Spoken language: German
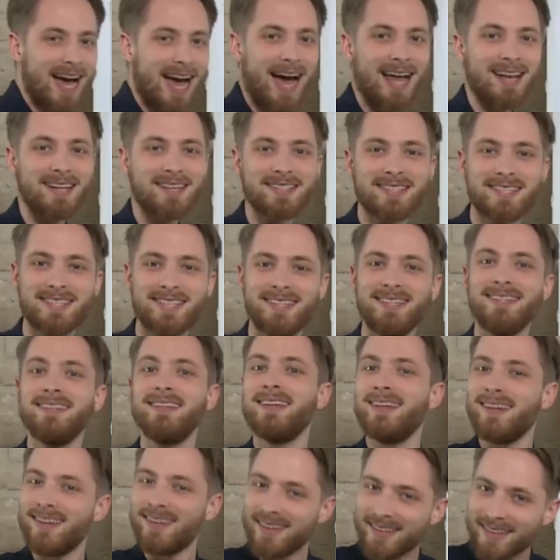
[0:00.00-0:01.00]
alles
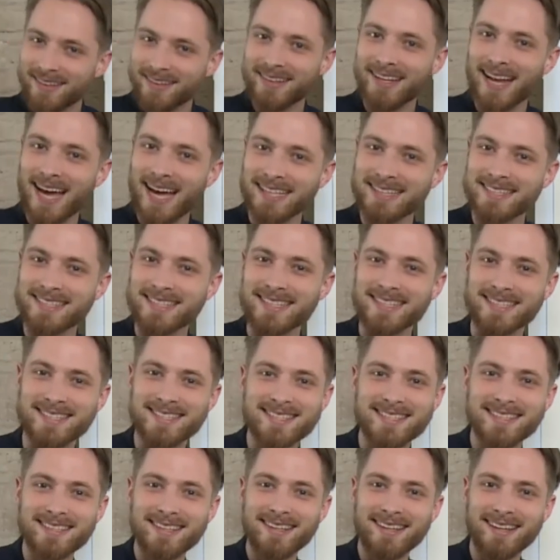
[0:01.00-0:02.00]

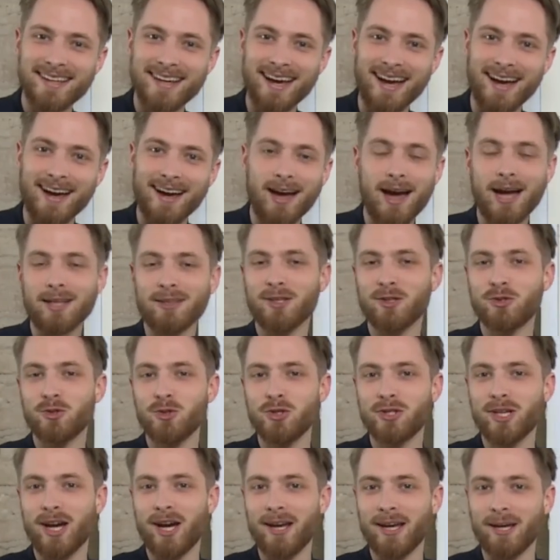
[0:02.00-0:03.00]
Nazis. Ja, hat
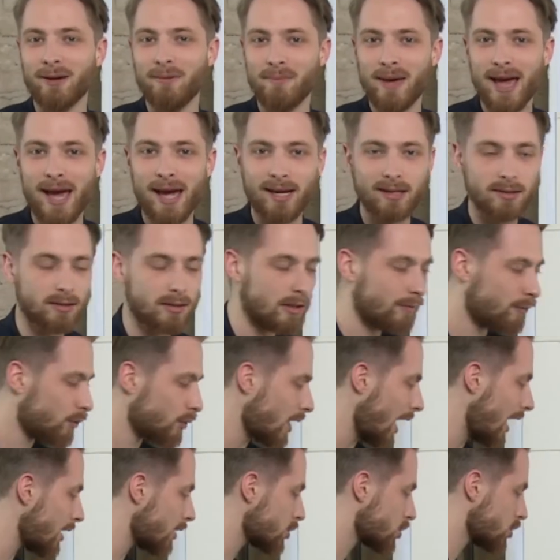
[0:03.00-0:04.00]
natürlich keiner gemerkt, ne?
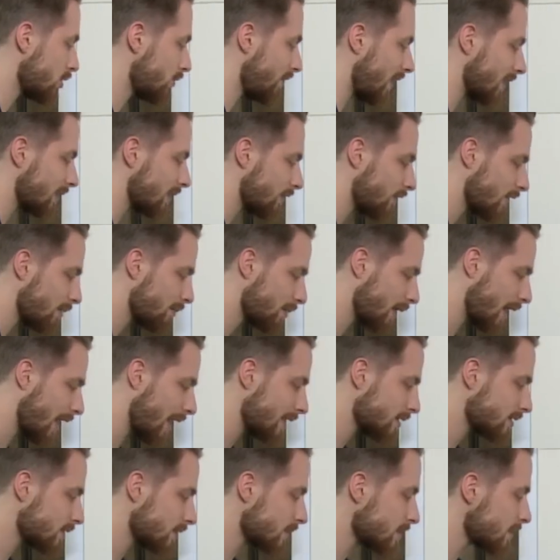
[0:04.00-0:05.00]
wurde alles schön
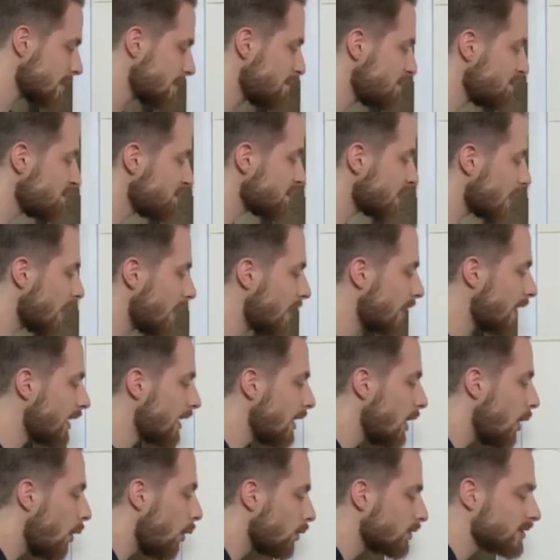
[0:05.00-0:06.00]
weiterverbreitet. Äh,
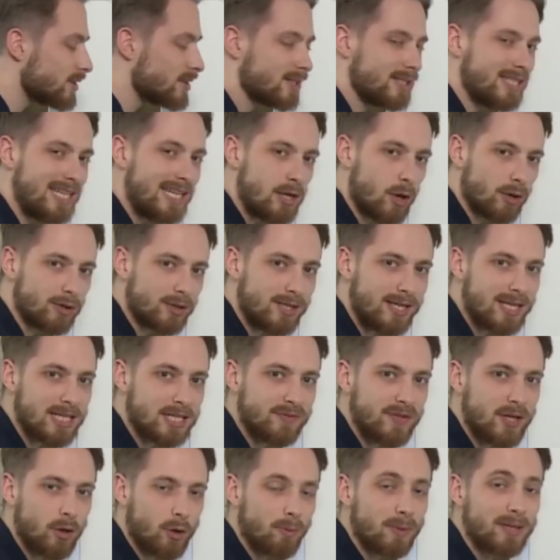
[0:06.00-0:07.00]
und die Leute, die das
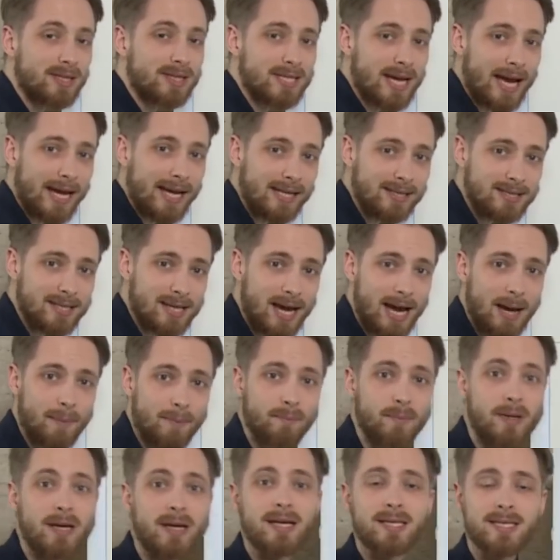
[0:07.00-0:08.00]
wiederum geteilt
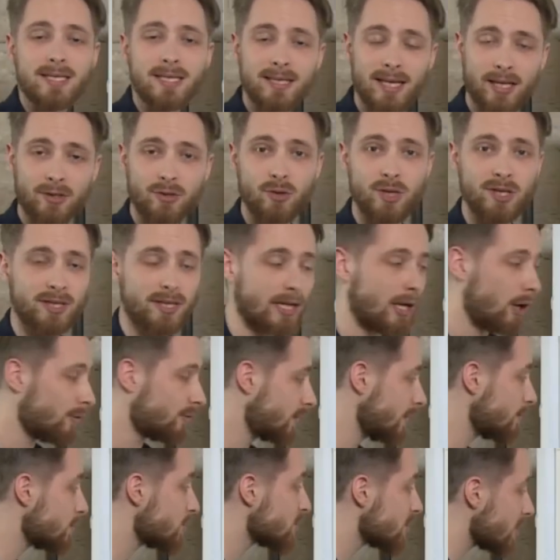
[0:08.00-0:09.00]
haben, sind natürlich dann auf
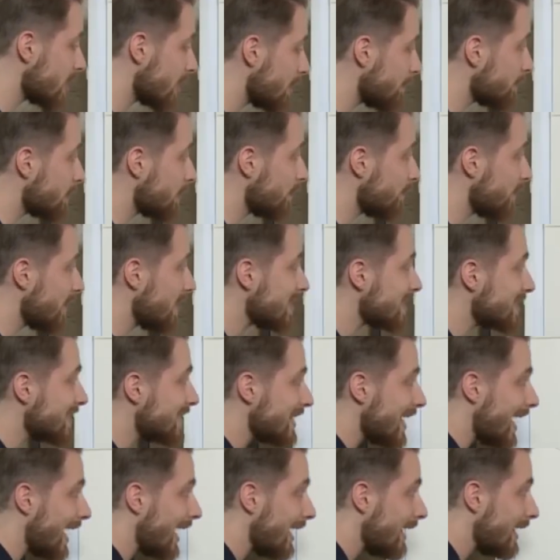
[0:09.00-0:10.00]
dem Schirm gewesen
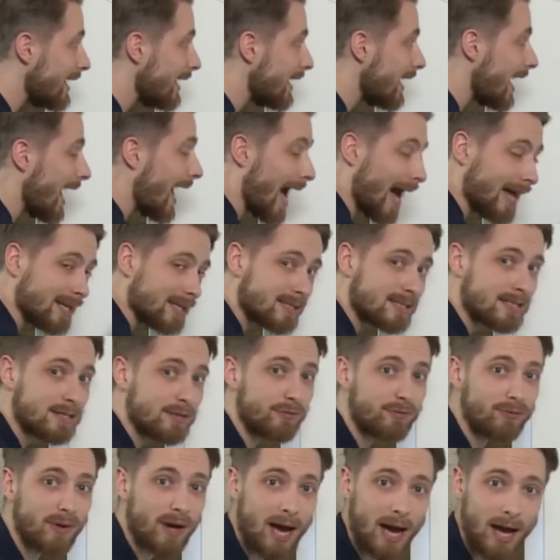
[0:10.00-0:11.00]
der
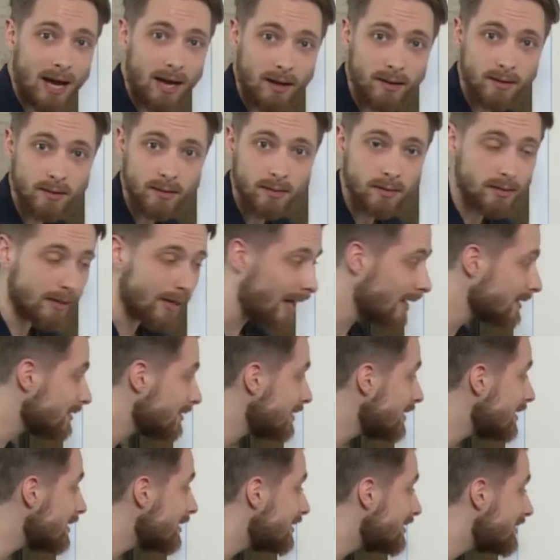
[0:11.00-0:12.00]
Antifa, ja,
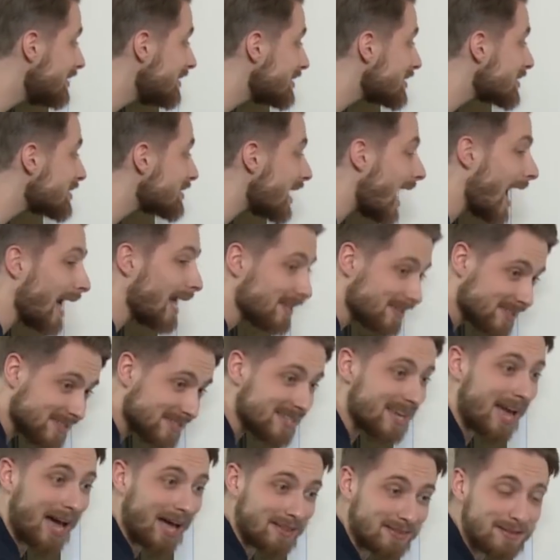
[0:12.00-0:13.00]
die diese
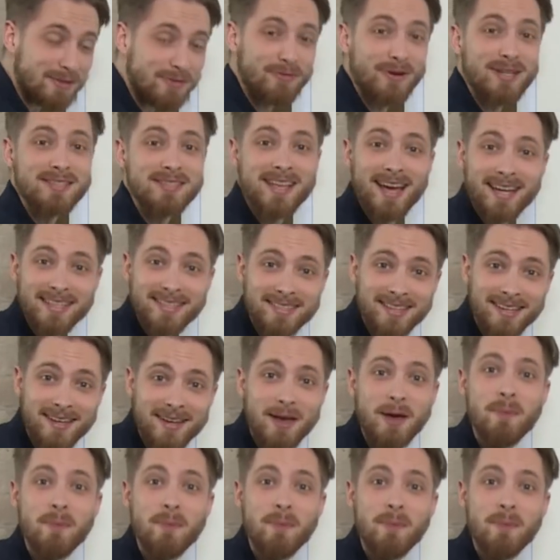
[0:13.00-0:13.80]
Anti-Antifa-Seite